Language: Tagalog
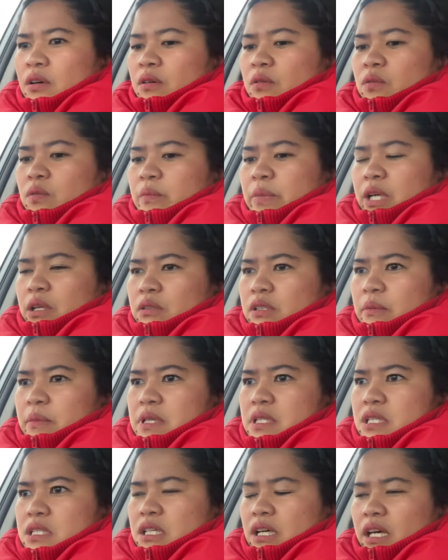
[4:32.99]
kung meron namang
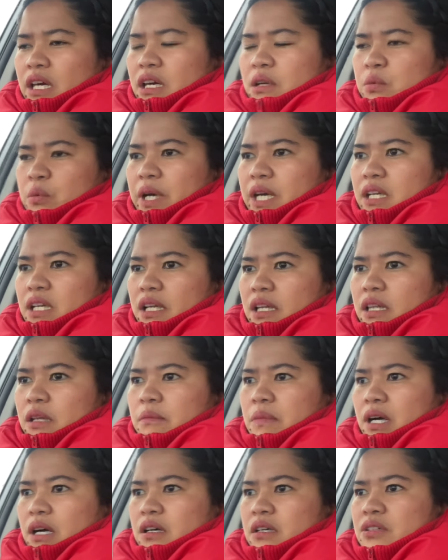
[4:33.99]
sasakyan, why not, 'di
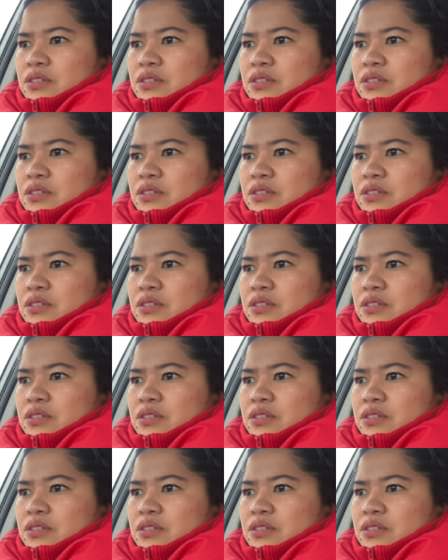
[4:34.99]
ba?